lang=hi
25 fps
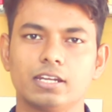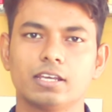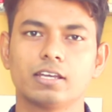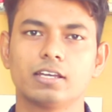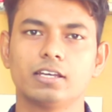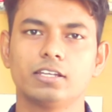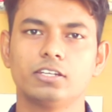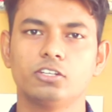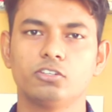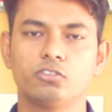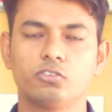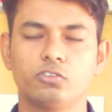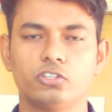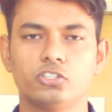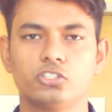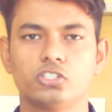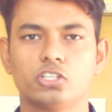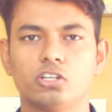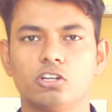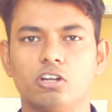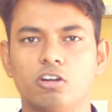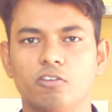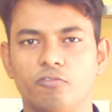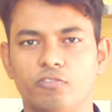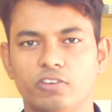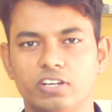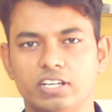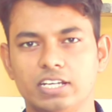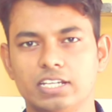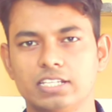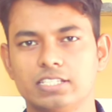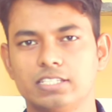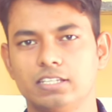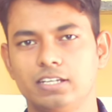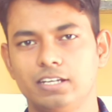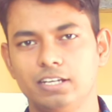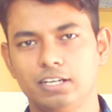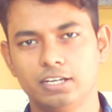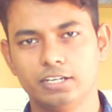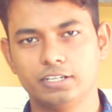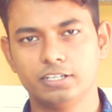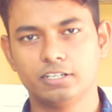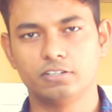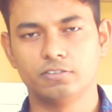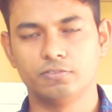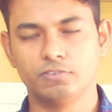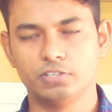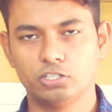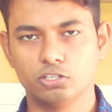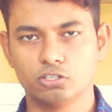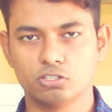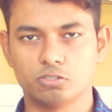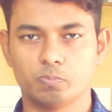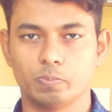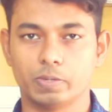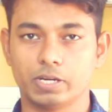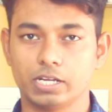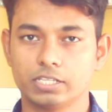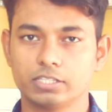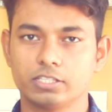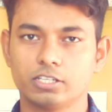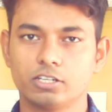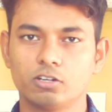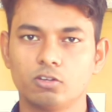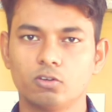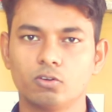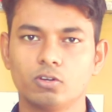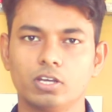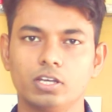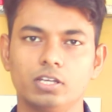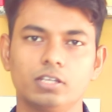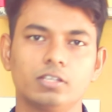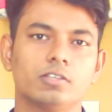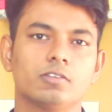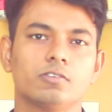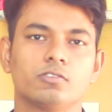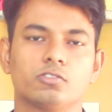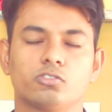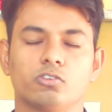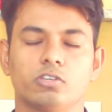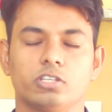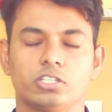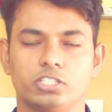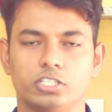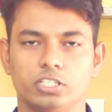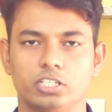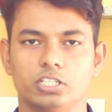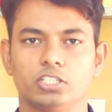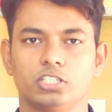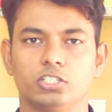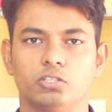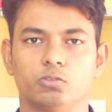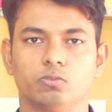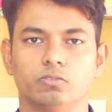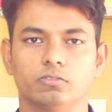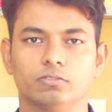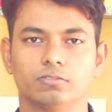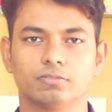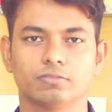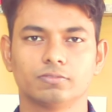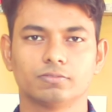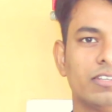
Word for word: इसी तरह का न्यूट्रिशन और फिटनेस से रिलेटेड वीडियोज़ बनाता रहूँगा सो स्टेट यू